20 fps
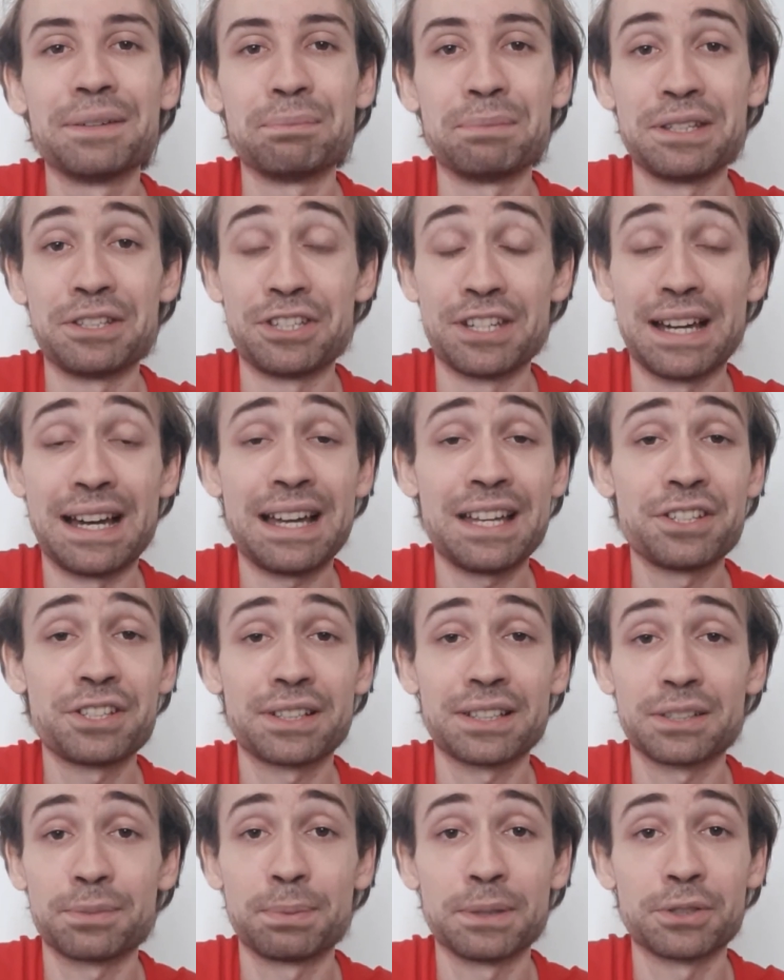
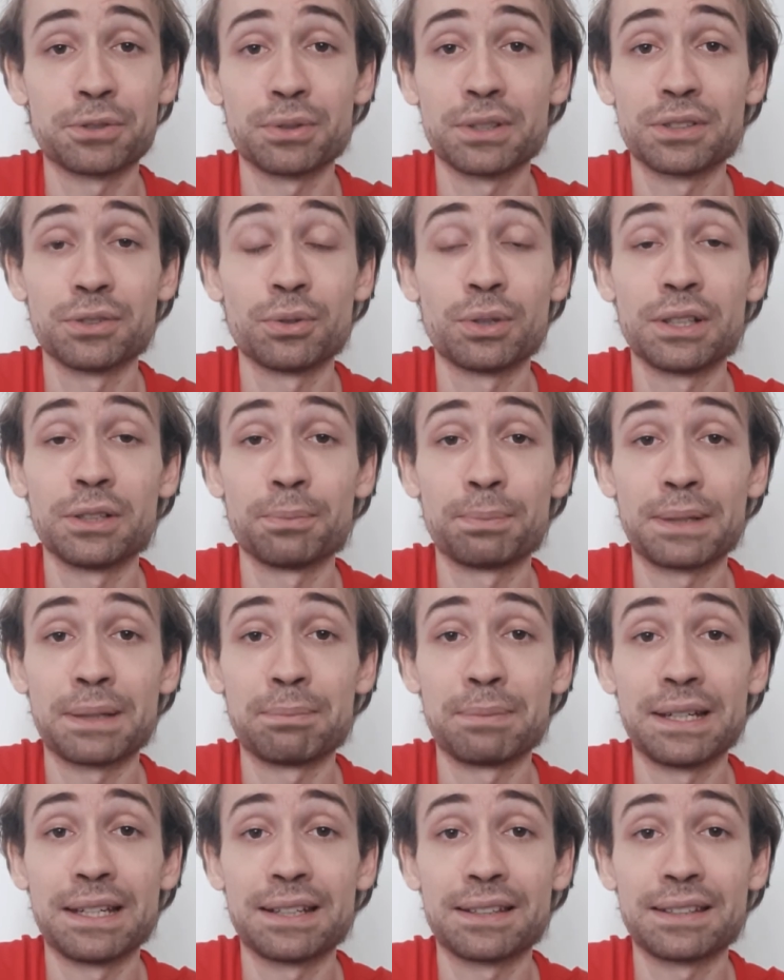midiática, as pessoas não olham para
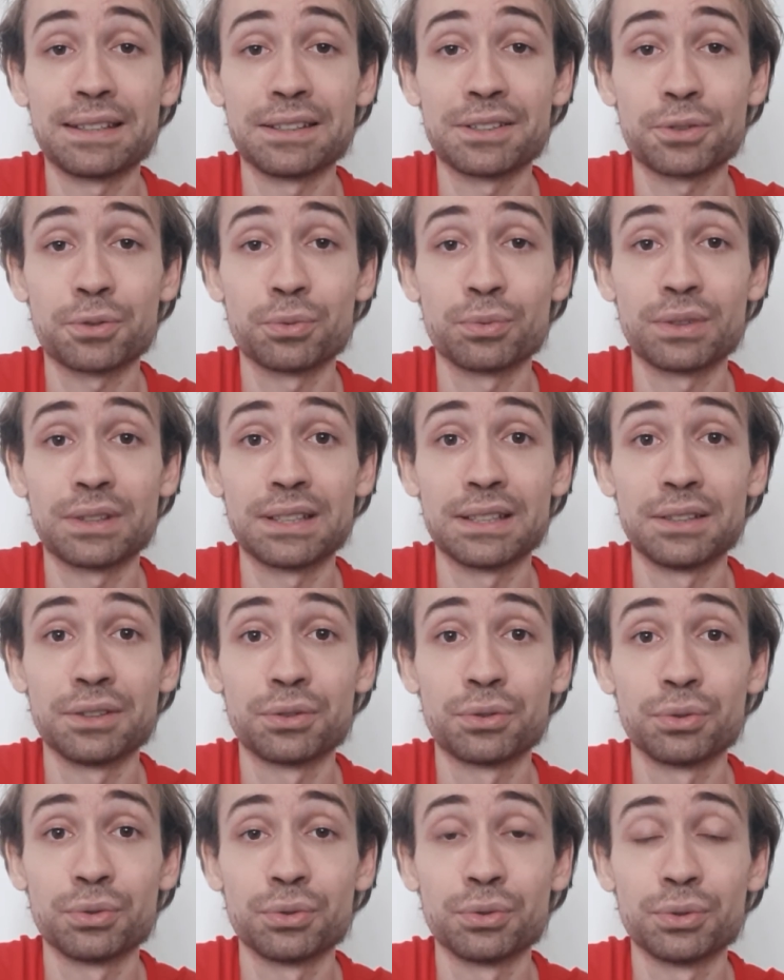Bertens com
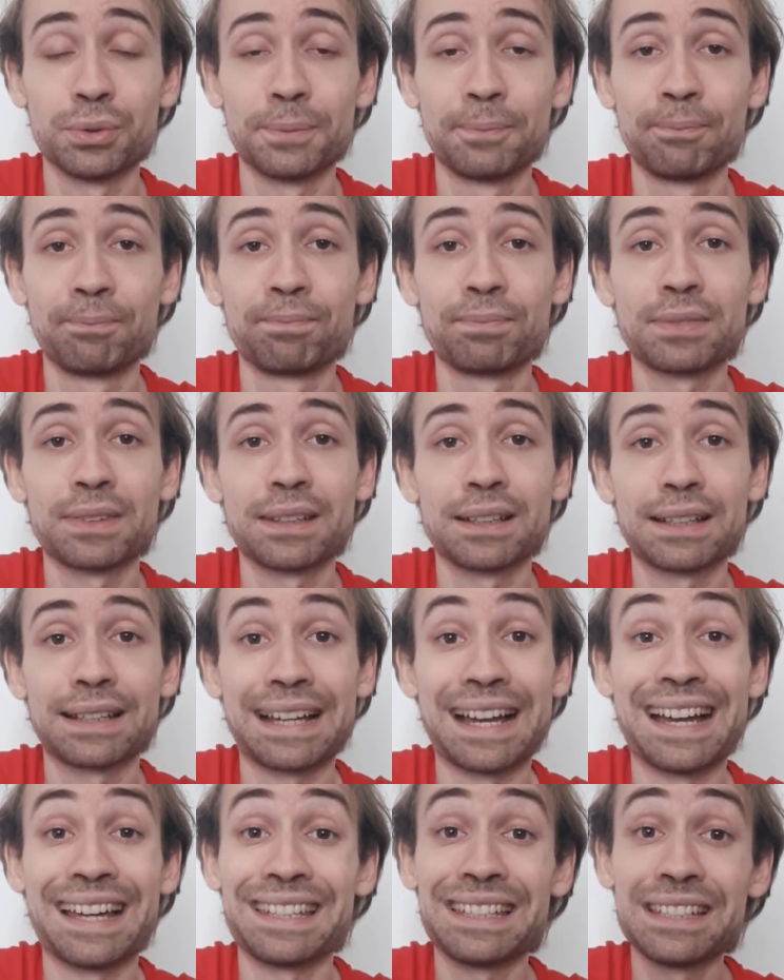tanto
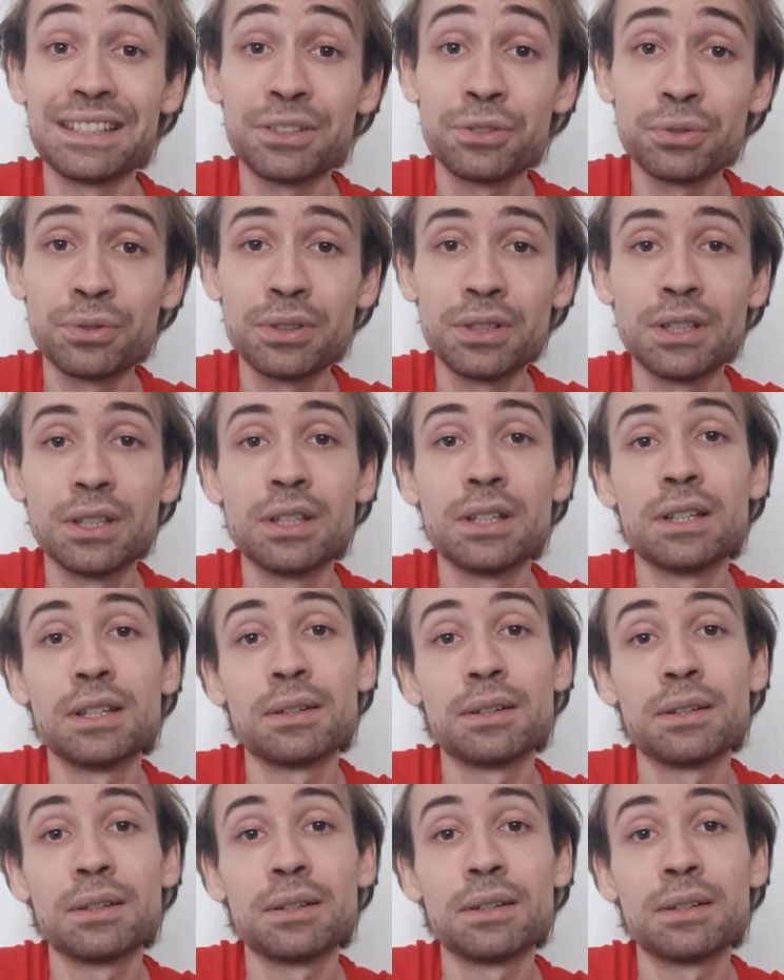carinho,